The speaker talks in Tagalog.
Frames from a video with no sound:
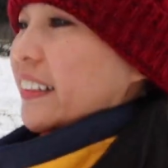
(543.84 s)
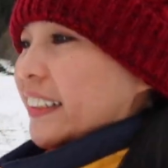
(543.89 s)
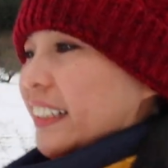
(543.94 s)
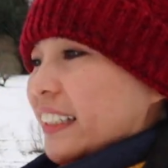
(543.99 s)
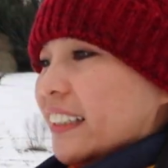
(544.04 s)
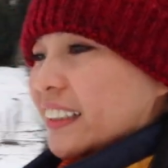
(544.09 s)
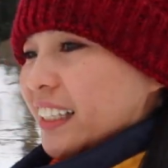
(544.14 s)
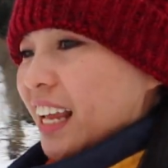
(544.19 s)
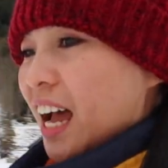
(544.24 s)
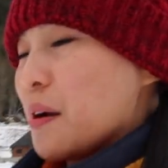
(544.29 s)

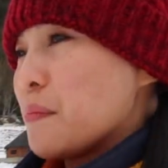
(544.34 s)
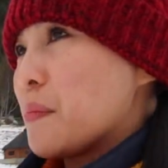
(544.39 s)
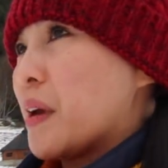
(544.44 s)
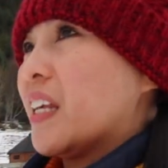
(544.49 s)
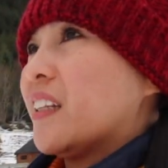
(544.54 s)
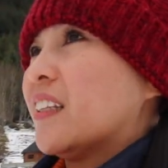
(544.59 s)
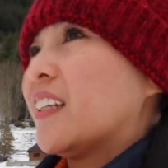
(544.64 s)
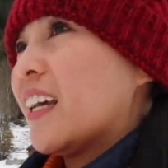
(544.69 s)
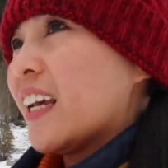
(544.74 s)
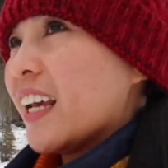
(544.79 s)
grill
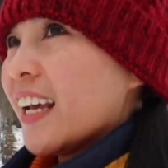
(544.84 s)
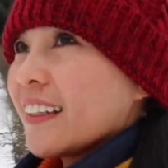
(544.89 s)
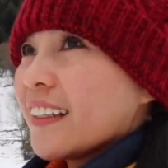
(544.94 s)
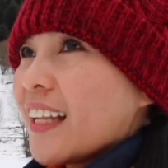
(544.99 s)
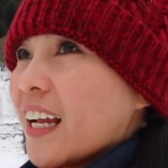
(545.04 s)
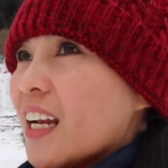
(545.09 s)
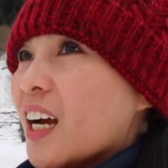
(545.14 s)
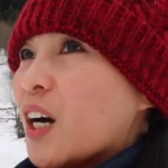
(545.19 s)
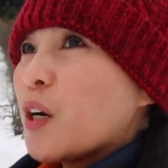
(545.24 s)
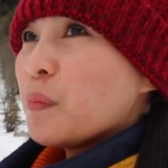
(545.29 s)
namin.
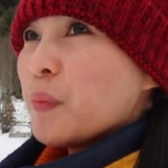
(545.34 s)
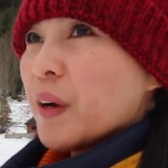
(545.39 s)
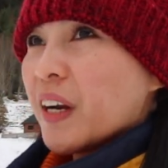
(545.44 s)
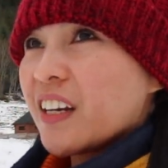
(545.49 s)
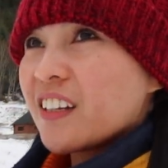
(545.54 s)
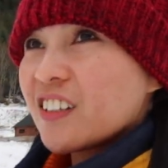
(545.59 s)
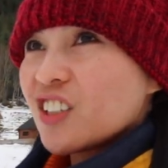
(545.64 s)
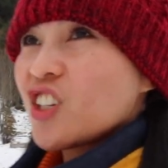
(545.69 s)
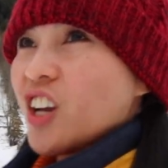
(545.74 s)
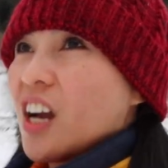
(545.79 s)
Dala ko pa
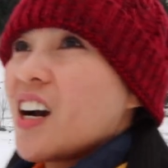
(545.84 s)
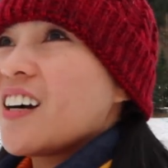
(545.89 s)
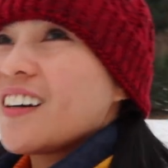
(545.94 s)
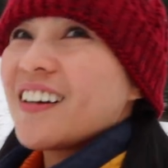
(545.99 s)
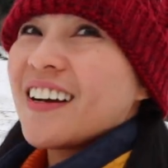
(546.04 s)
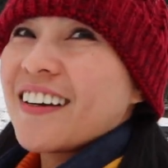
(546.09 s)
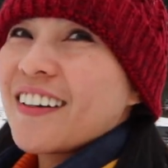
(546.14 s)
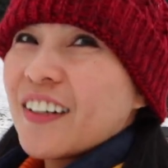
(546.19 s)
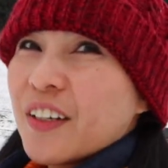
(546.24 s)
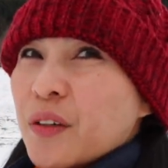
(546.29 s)
rin siya
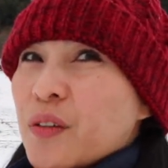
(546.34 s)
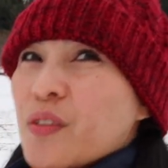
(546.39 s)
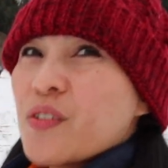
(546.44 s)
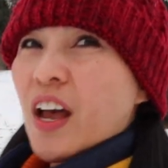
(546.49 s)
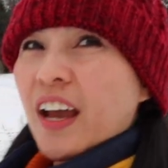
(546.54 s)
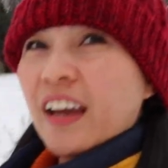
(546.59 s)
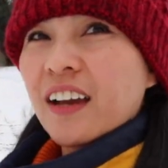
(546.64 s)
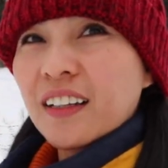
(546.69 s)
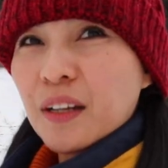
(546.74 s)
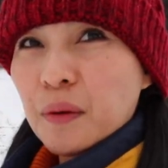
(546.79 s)
hanggang ngayon.
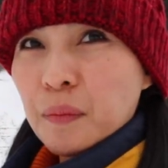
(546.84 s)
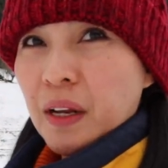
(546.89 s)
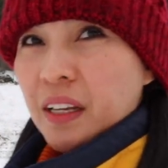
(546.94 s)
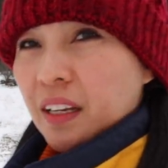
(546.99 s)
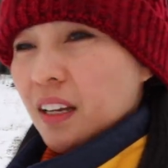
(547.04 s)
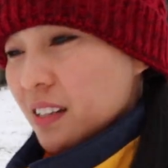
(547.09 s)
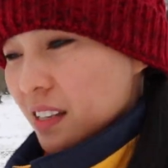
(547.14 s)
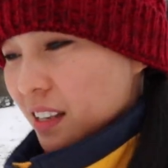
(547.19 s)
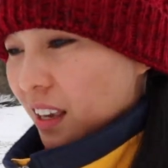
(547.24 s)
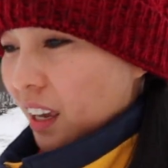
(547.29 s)
Sayang naman
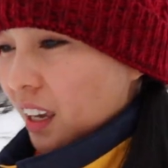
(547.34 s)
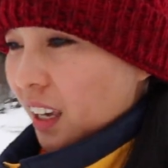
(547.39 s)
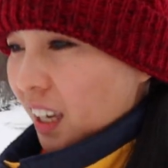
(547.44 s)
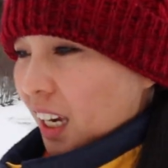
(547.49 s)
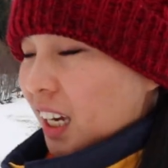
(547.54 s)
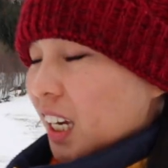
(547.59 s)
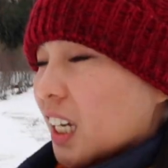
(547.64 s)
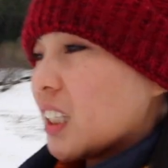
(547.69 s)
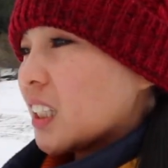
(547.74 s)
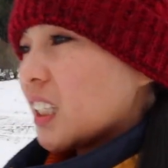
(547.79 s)
kasi,
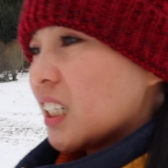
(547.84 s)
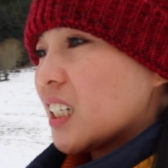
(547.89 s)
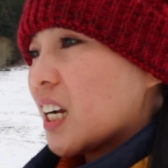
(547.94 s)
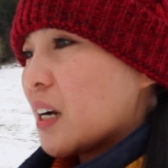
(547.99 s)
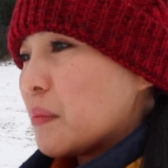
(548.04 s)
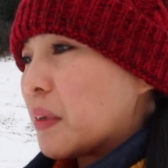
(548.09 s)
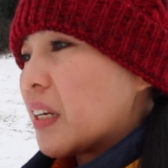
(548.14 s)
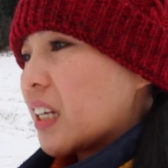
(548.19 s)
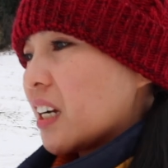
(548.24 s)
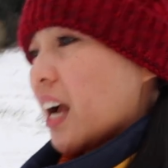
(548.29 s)
hindi
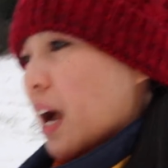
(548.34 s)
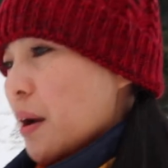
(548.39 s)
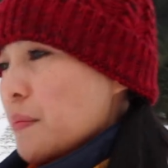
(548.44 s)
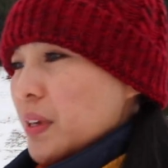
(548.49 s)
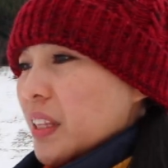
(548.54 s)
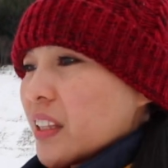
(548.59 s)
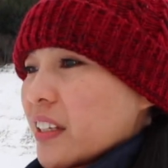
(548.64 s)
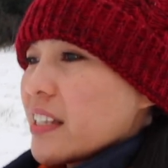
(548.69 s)
namin nagamit